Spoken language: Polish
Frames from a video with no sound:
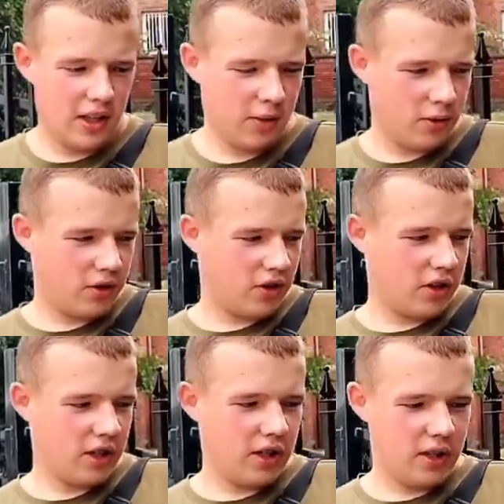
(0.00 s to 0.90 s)
Jak
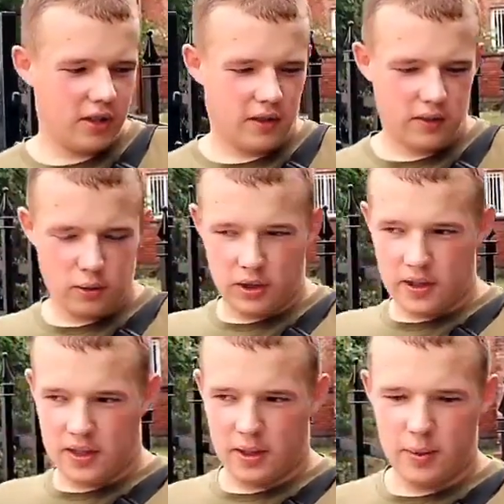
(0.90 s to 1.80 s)
już
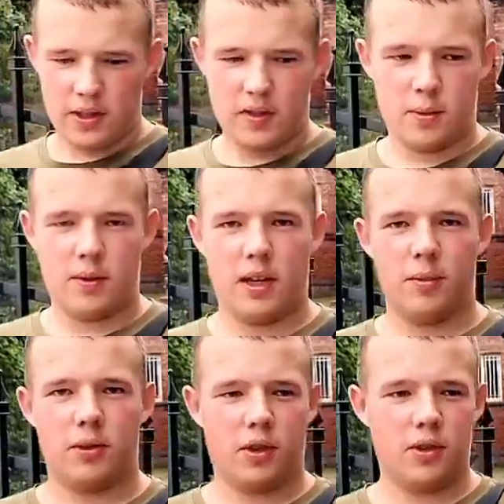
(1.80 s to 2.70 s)
tutaj jest na tablicy
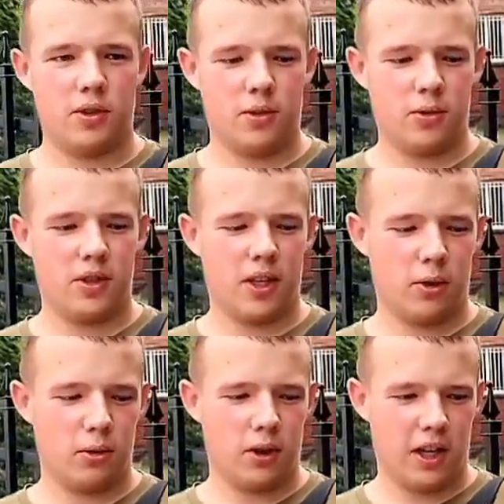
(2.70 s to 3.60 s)
wspomniane był to kościół
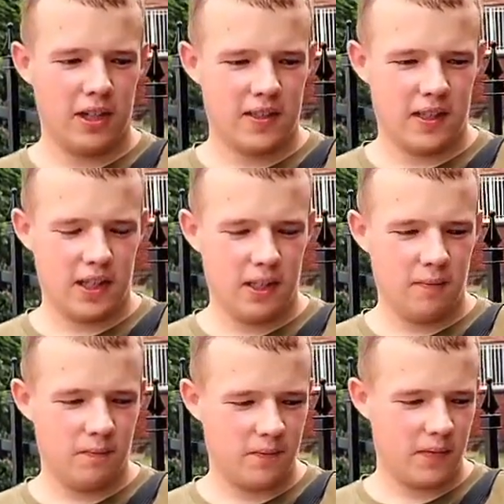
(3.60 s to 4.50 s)

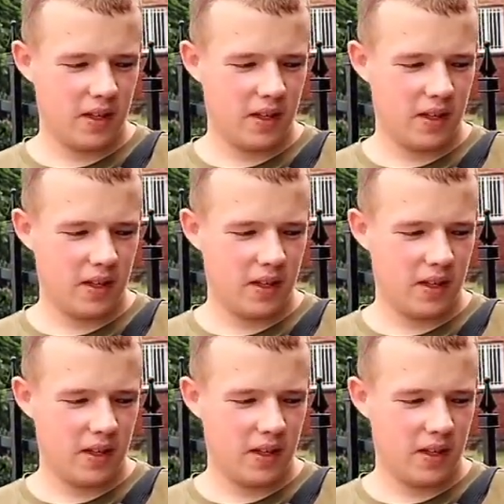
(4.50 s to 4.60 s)
staroluterański,